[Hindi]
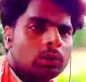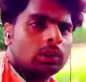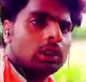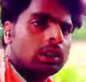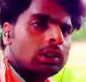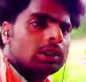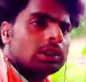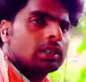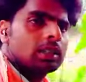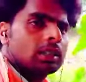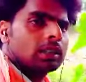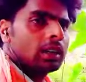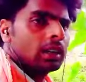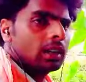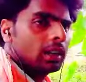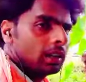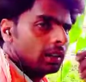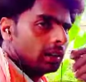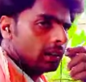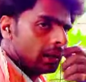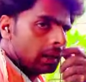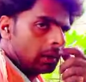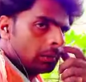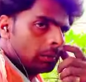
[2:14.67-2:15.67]
कुंदन
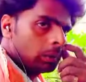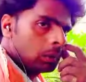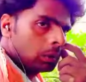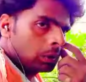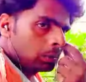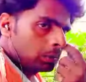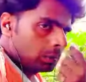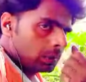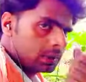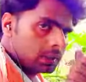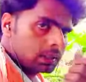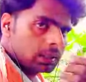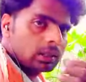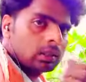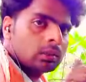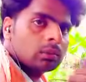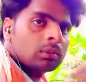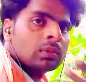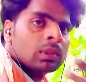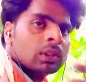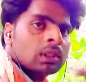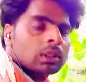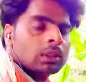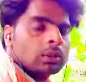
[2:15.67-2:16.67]
सिंघल आप लोग बीच
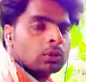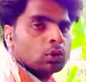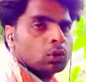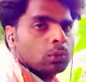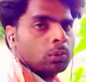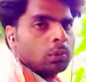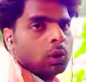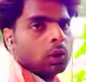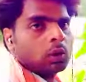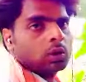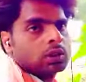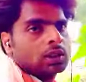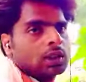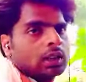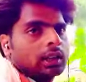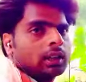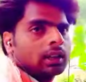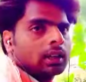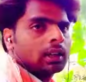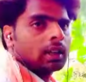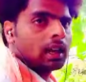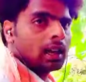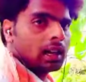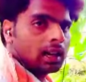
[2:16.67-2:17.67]
जो ब्लॉग्स
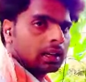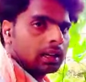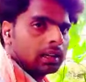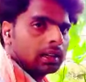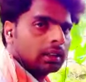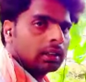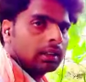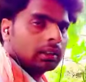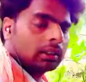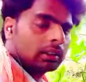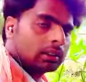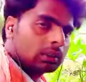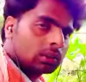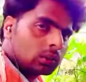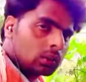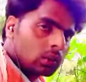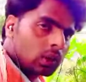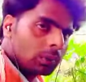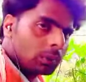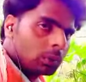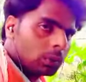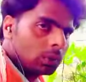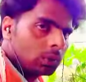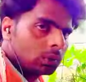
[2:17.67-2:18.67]
लेकर आ रहे हैं
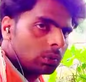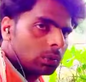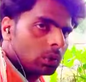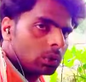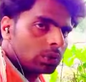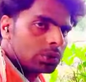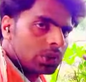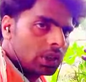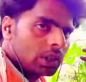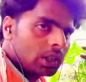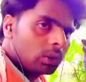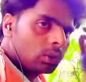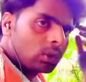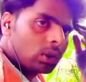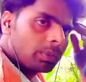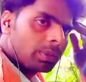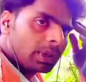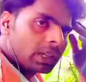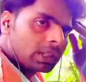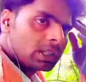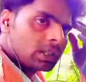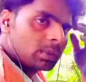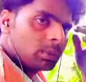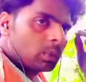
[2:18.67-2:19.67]
तो आप लोग ब्लॉग्स चैनल को
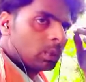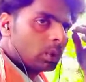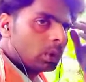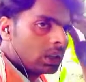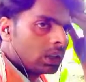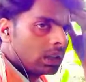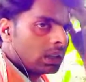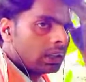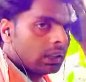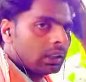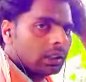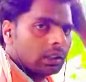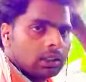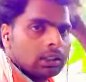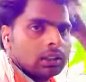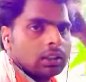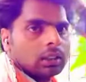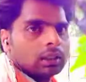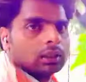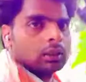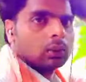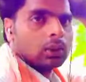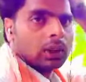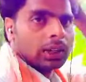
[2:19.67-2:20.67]
हमारा सपोर्ट करिए
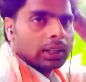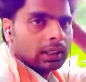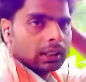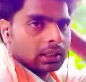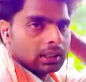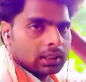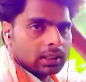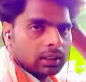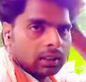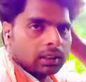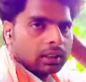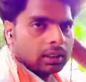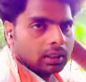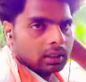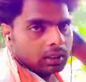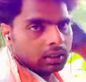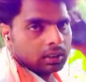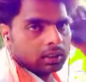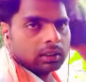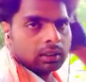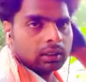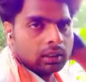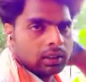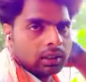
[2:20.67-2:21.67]
तो आइए चलते
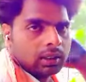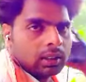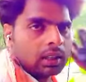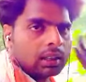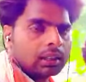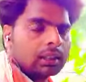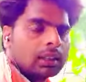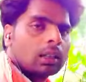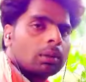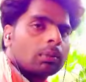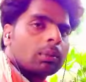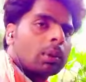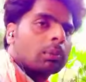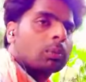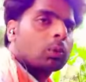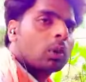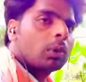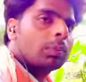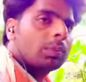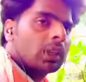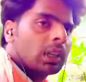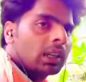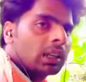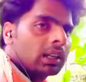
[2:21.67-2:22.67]
हैं दिखाते हैं हम
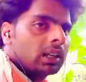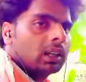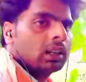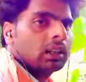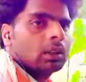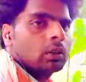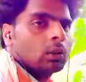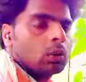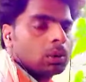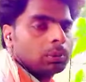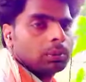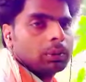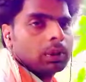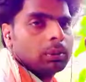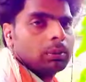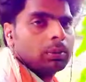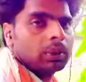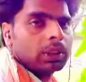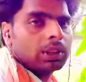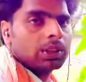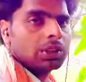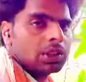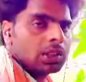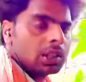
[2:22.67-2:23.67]
आपको अपना खेत और अपना
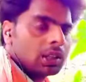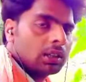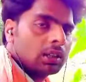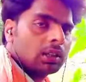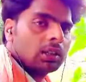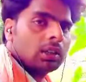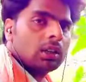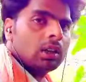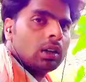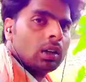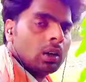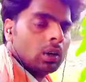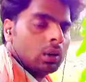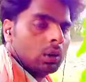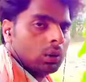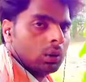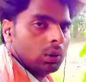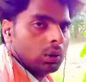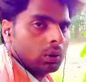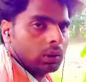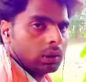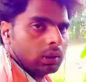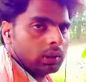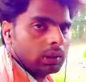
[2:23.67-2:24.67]
बगीचा
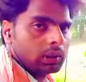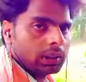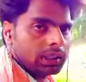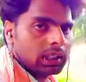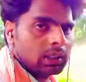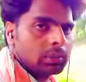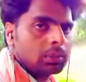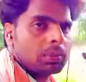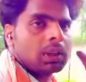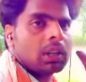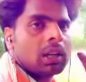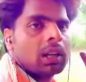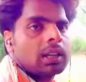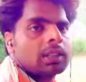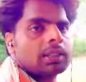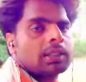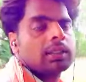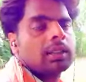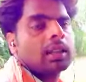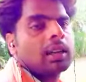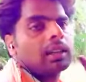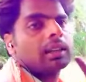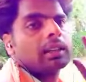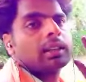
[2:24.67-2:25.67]
और किस प्रकार
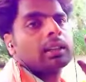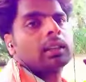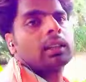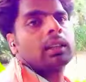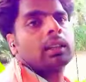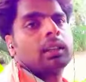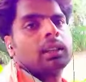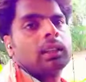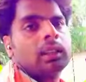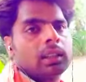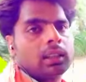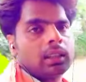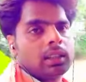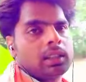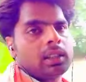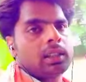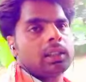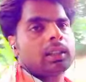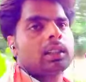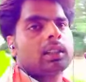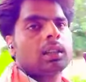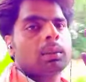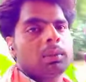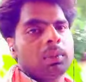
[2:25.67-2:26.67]
से धान की खेती की
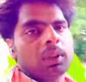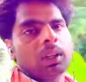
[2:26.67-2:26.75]
जाती है